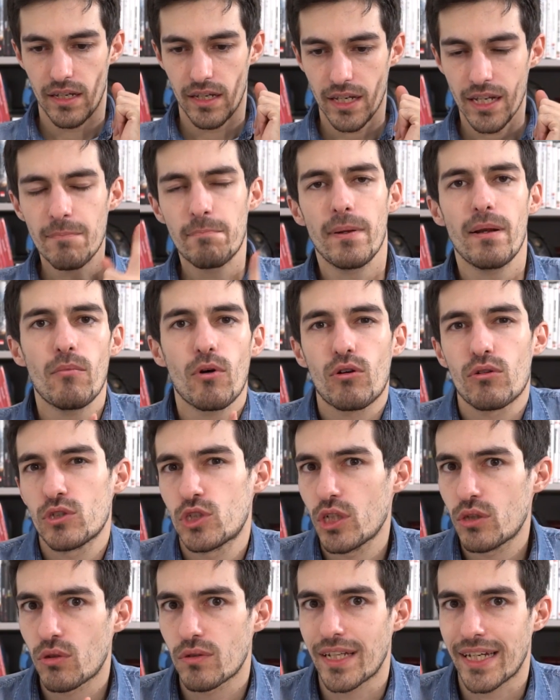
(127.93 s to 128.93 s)
Il primo
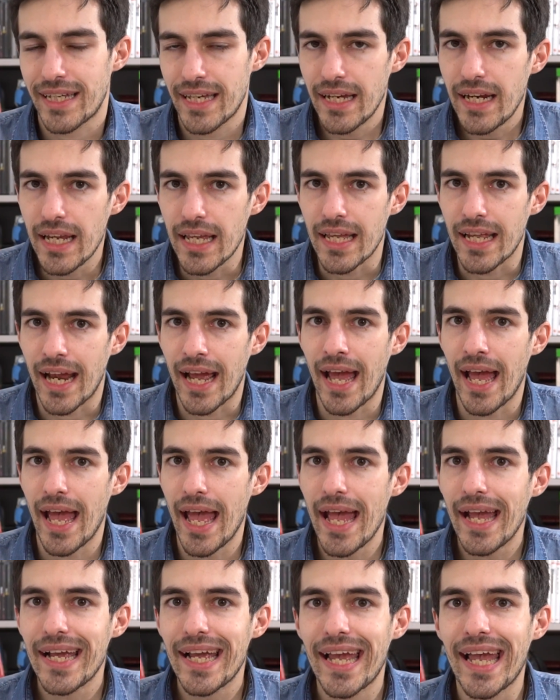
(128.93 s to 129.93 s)
concetto da chiarire
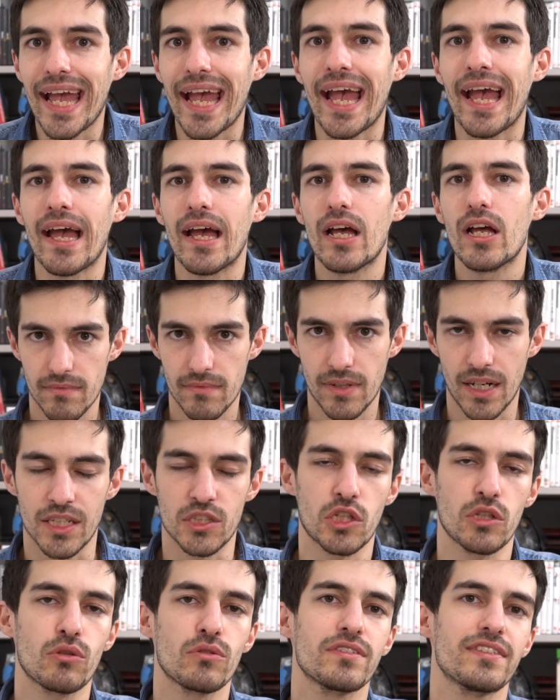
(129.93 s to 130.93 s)
è che,
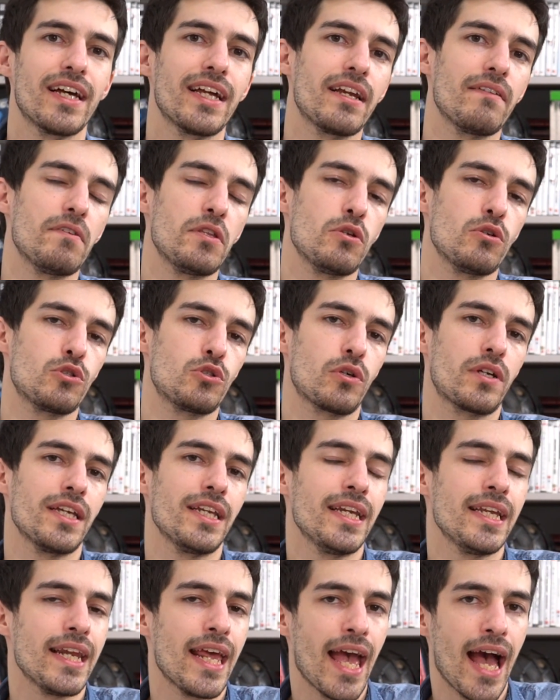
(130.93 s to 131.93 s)
lasciando stare i videogiochi
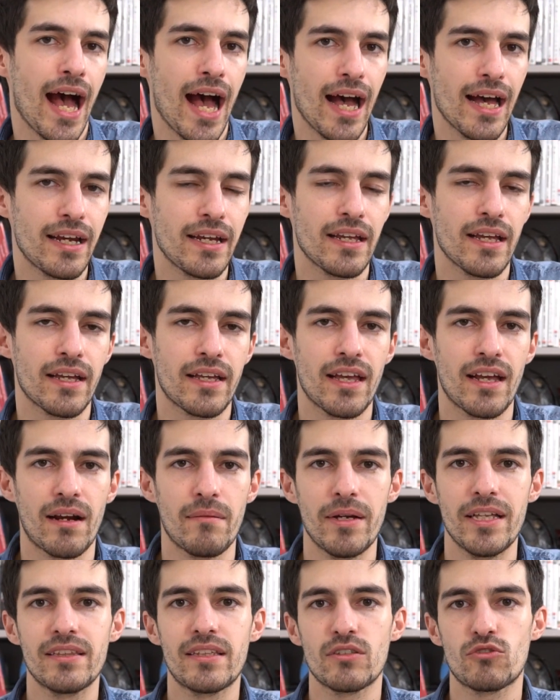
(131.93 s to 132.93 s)
lineari, che
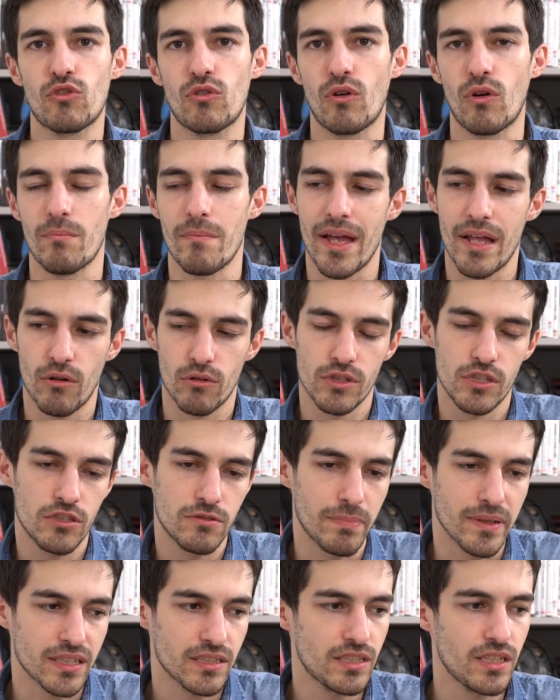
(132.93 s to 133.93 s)
chiaramente sono meno
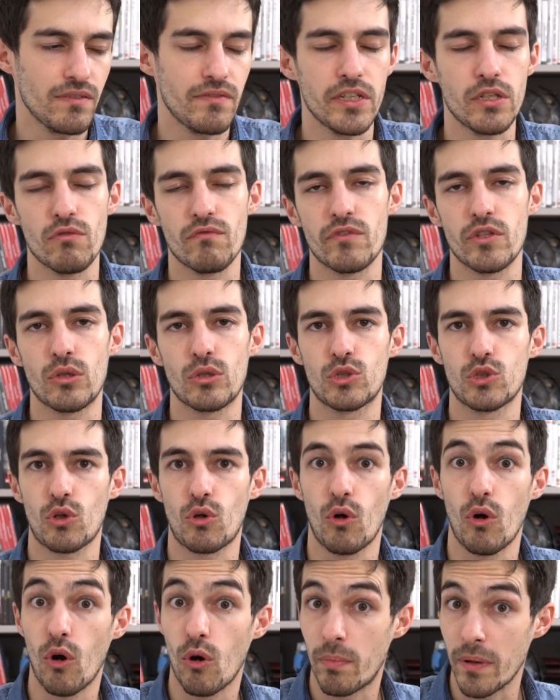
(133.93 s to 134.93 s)
dispersivi di un
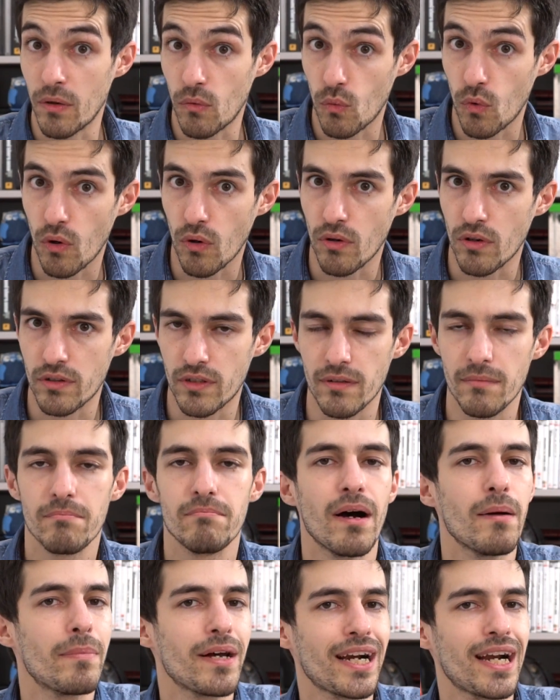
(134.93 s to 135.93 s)
videogioco open world,
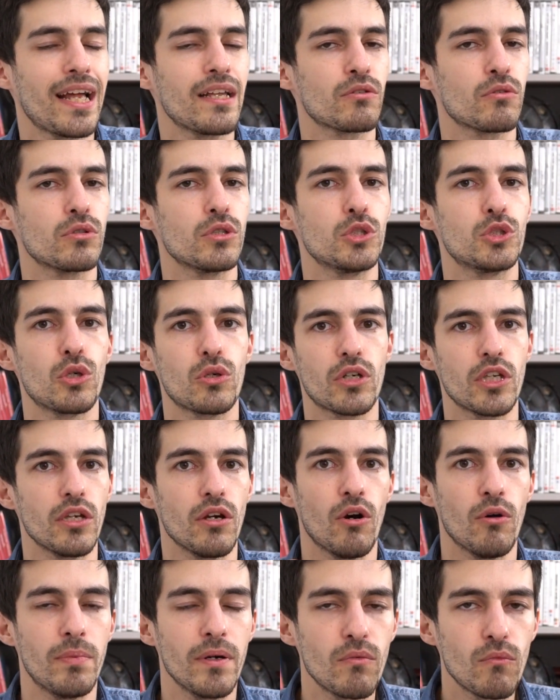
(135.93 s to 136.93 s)
ma parlando di giochi
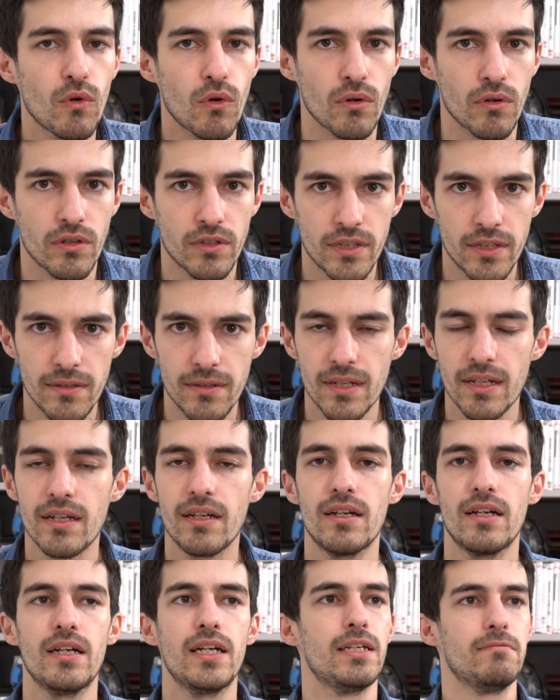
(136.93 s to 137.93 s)
open world,
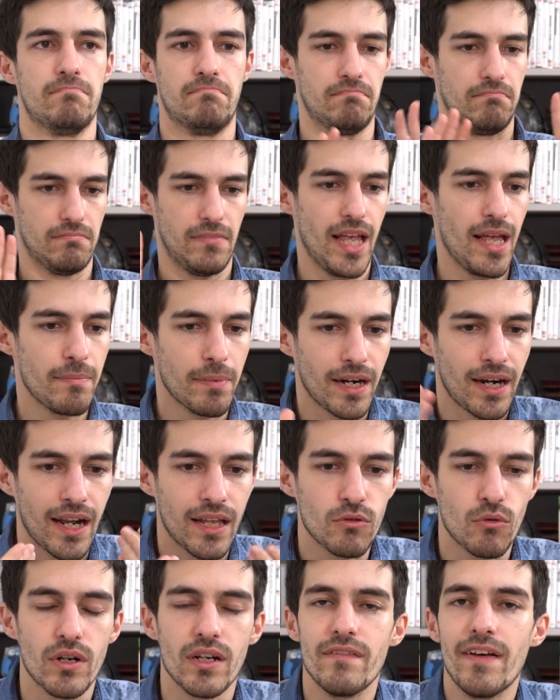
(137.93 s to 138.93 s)
e
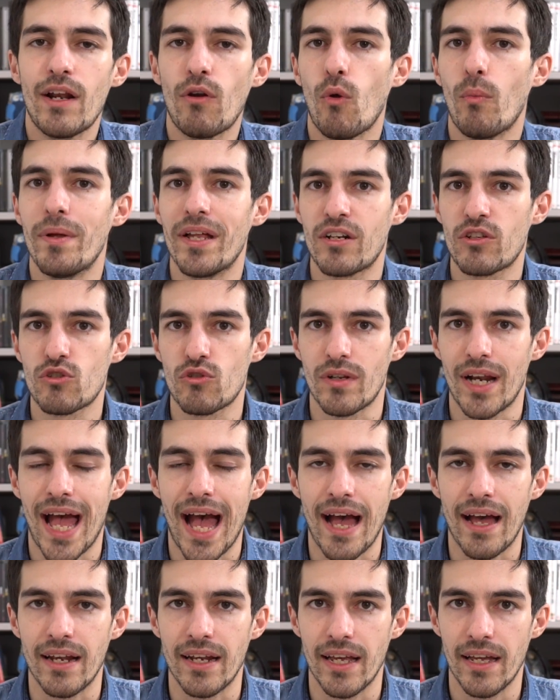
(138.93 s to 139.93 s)
parlando a livello
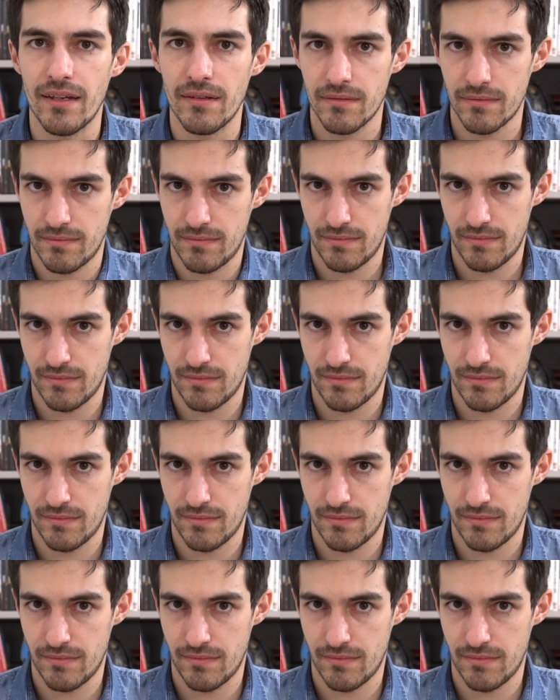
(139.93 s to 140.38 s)
personale,